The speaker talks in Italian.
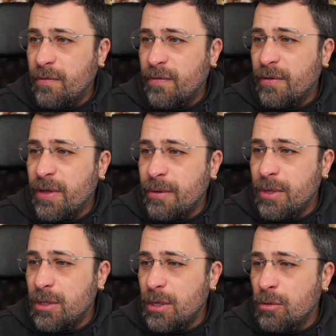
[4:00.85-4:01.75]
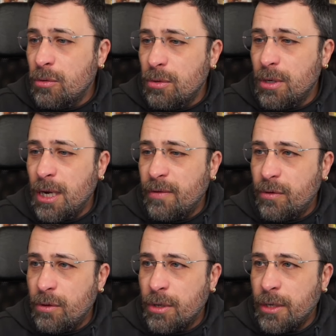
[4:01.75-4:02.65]
fa veramente un
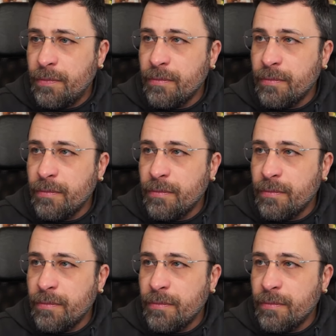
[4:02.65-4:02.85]
lavorone.